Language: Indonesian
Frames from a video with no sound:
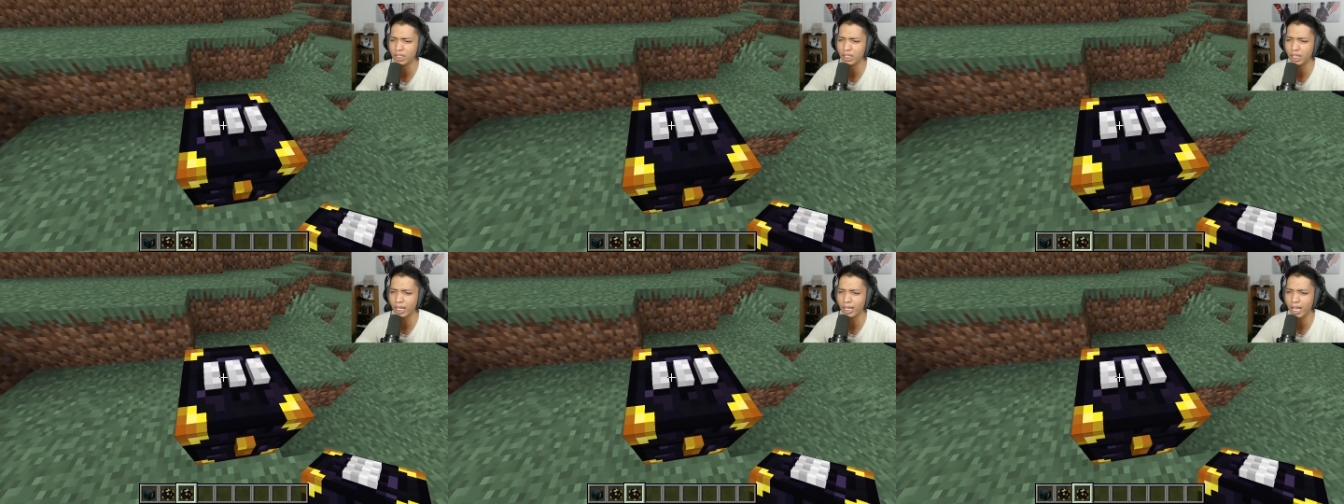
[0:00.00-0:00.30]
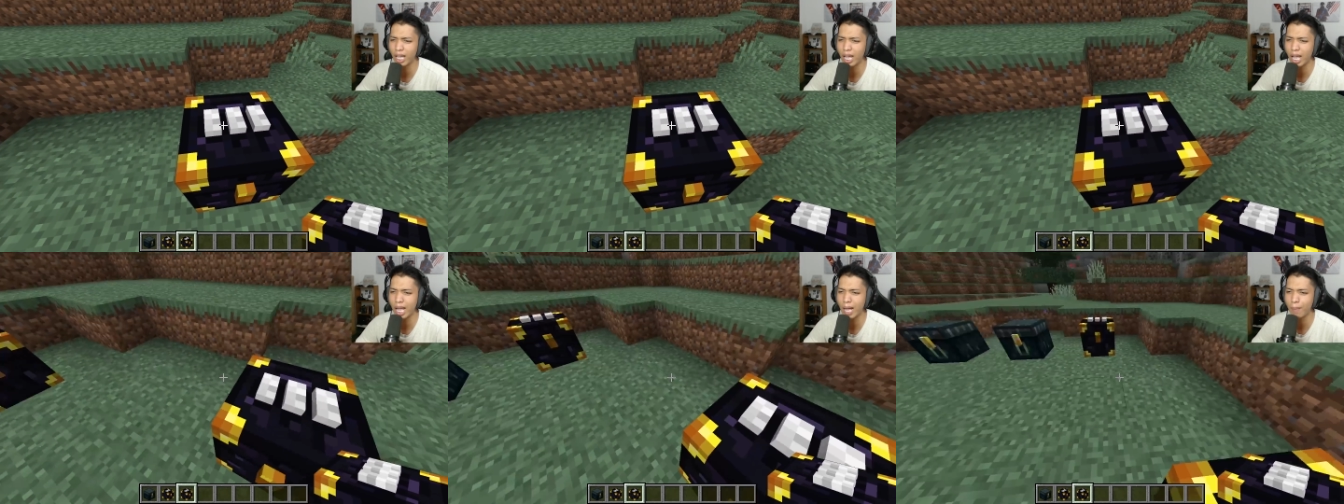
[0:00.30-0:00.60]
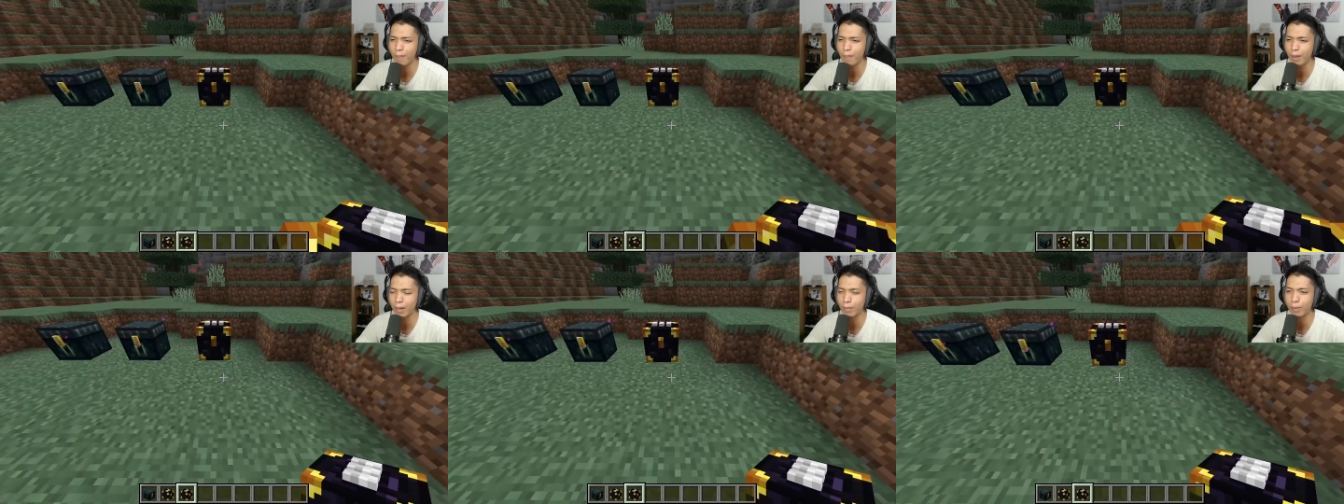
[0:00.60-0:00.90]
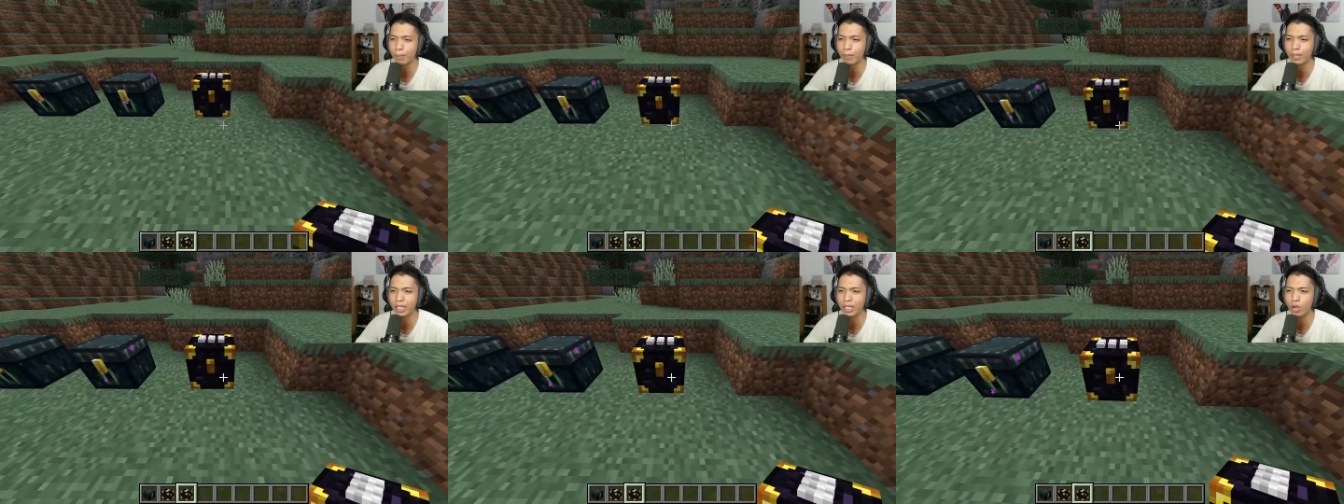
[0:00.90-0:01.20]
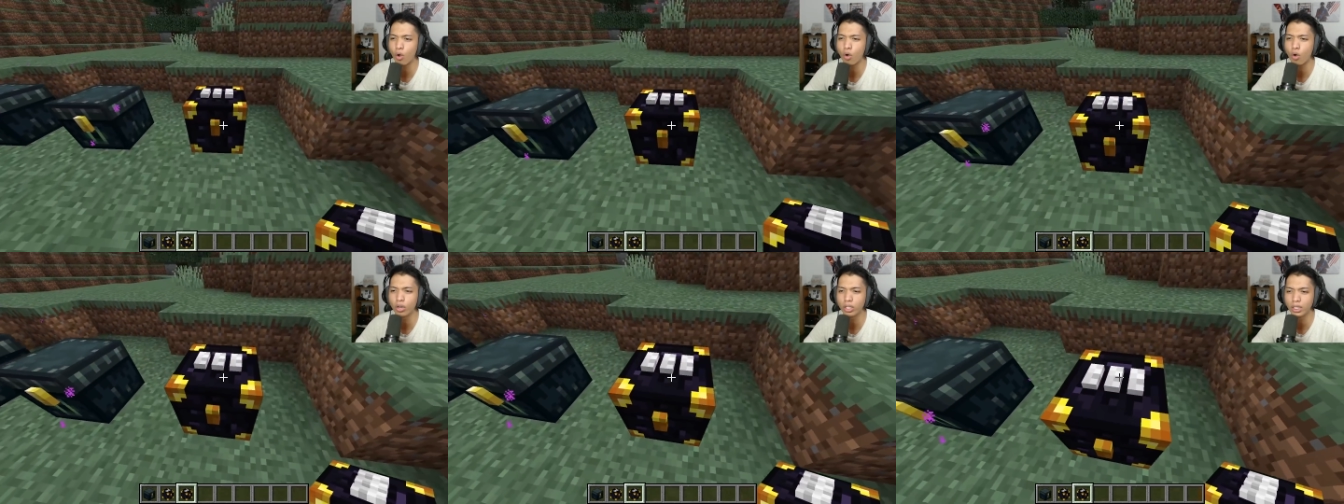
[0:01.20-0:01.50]
sih kayak apa ya memberi
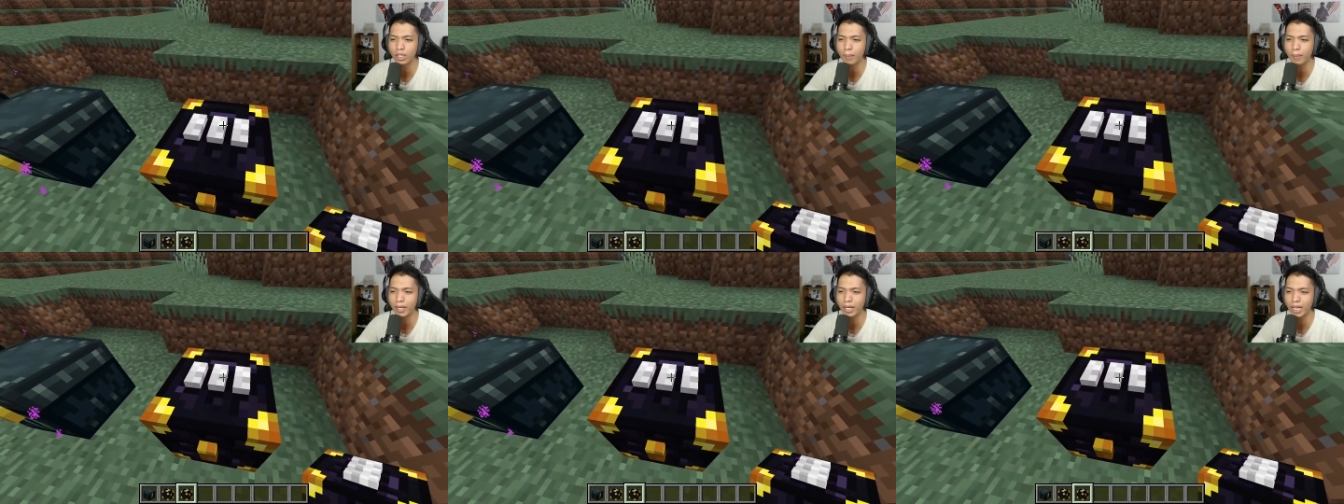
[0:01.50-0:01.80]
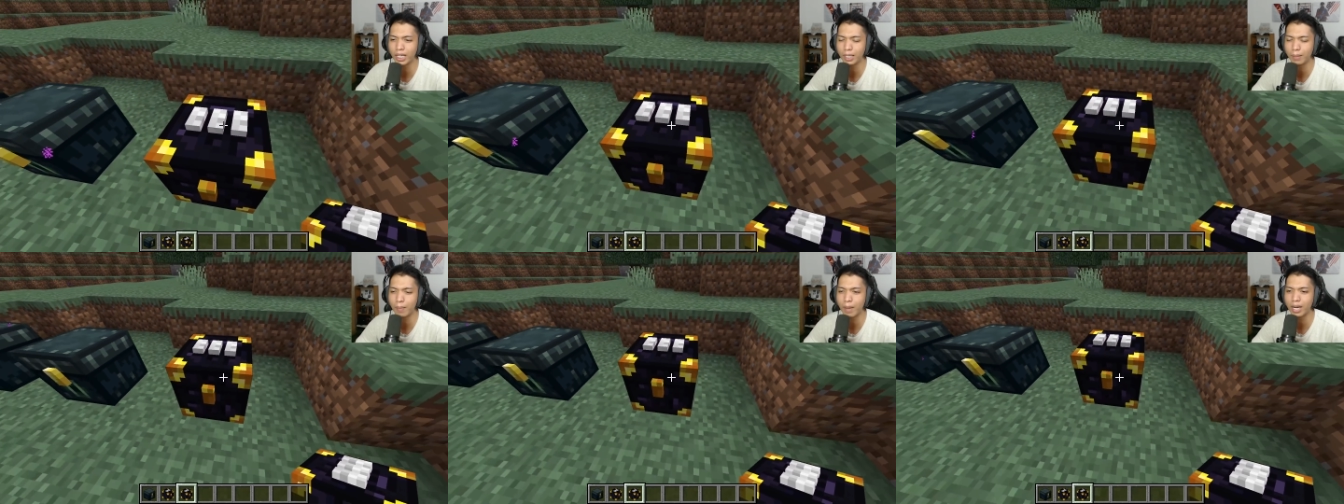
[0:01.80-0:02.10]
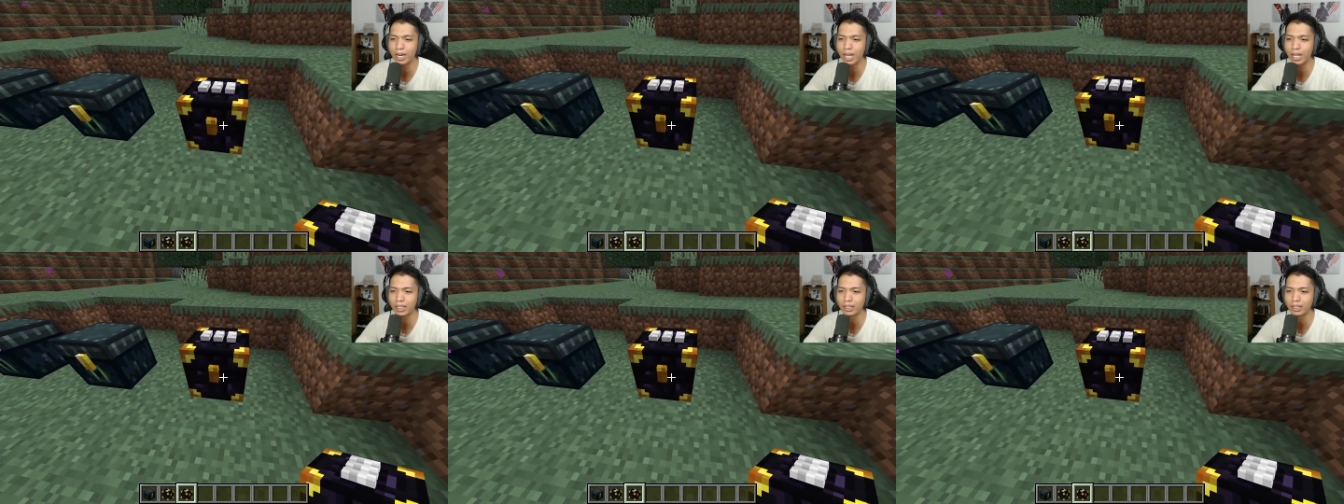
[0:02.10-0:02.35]
kode pada ini mana